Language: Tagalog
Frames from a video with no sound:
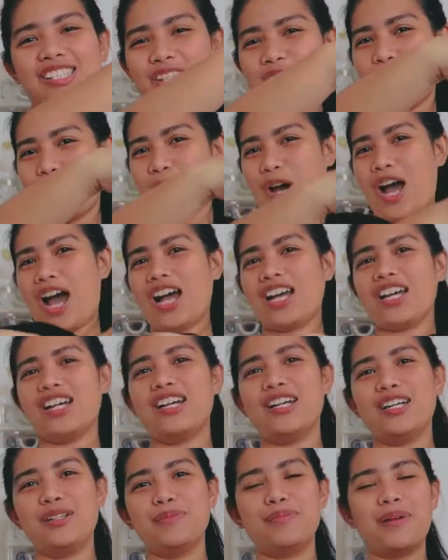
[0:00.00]
So,
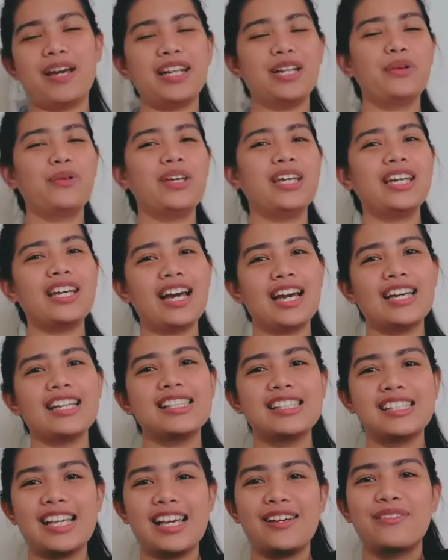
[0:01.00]
um, by the way
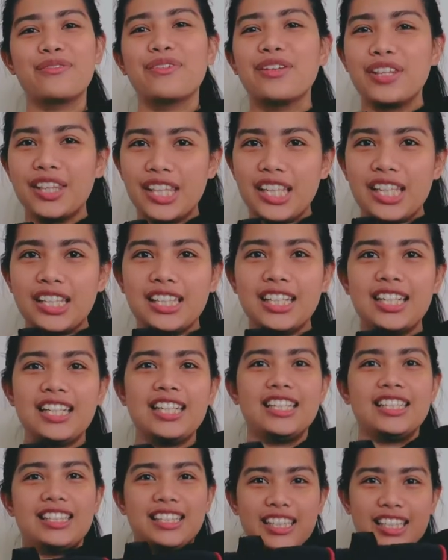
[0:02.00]
guys, everything na
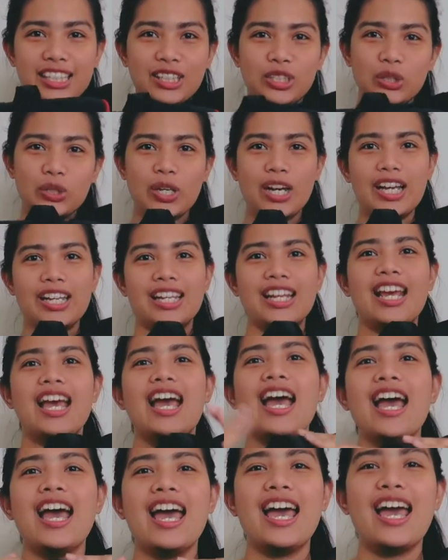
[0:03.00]
nandito and
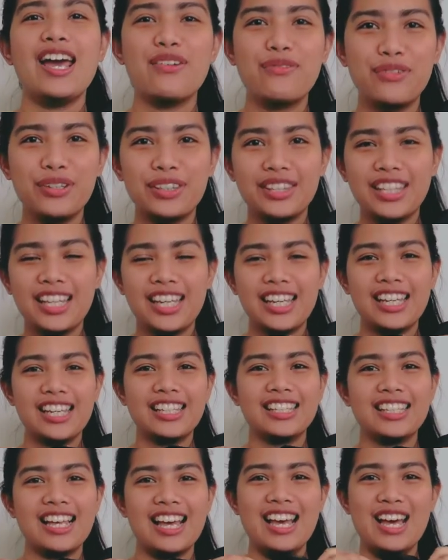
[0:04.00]

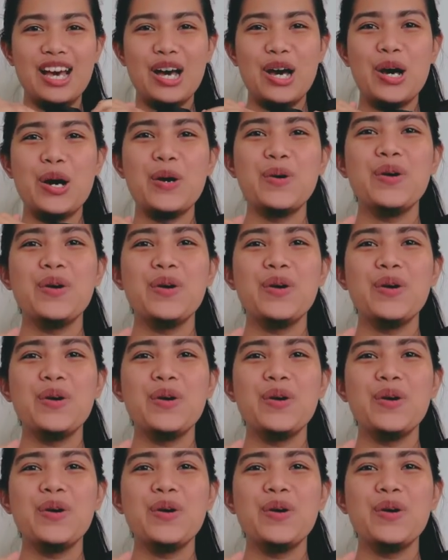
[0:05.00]
everything na